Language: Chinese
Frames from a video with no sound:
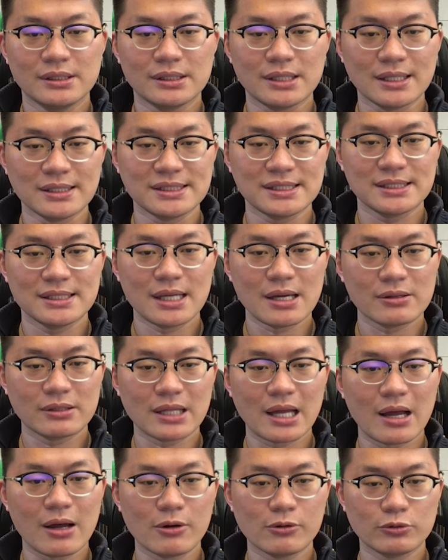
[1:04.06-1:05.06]
但是要
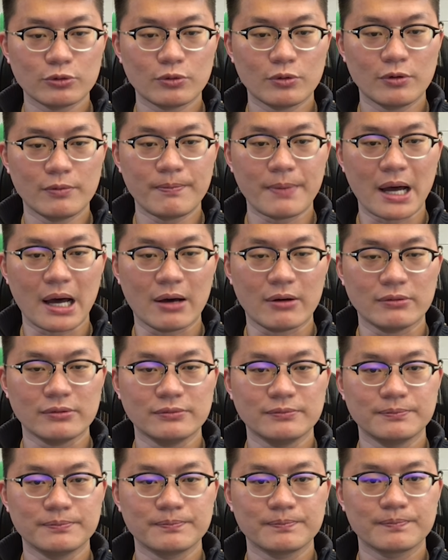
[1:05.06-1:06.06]
掏多薄，
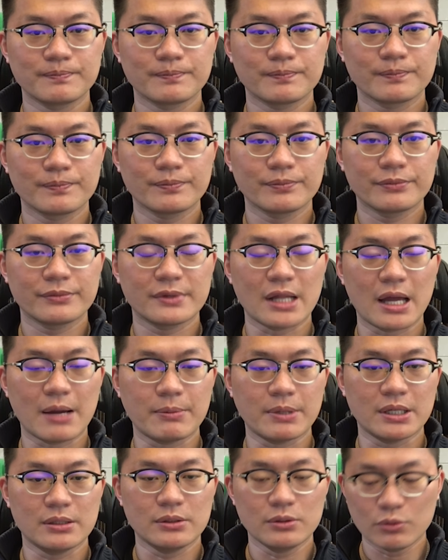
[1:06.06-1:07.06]
那
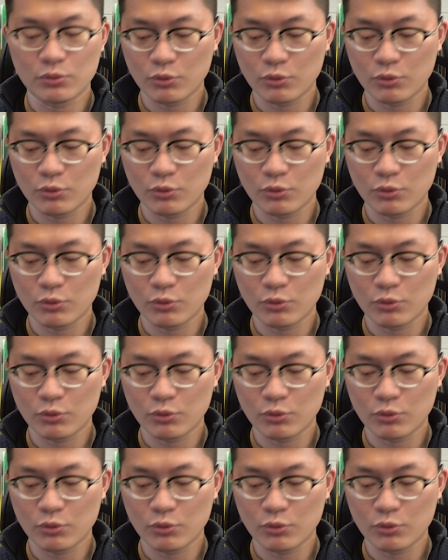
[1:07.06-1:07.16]
么